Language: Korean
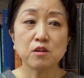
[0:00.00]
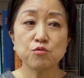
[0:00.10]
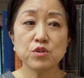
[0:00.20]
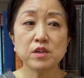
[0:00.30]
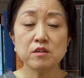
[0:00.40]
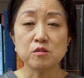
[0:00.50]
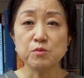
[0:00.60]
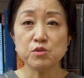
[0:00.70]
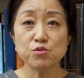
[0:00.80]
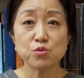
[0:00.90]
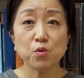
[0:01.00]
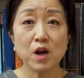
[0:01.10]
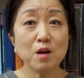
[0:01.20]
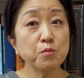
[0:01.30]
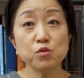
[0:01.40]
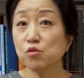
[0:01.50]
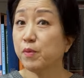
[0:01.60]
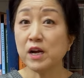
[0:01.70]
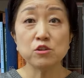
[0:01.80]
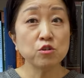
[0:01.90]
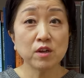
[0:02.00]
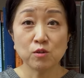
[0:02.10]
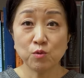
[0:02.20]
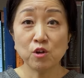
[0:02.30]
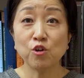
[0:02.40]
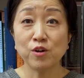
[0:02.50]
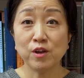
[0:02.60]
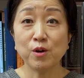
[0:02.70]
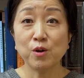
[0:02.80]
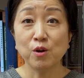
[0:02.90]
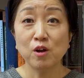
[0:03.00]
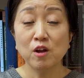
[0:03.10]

우리의 의미 구조가 한 번도 반영이 안 된 거예요.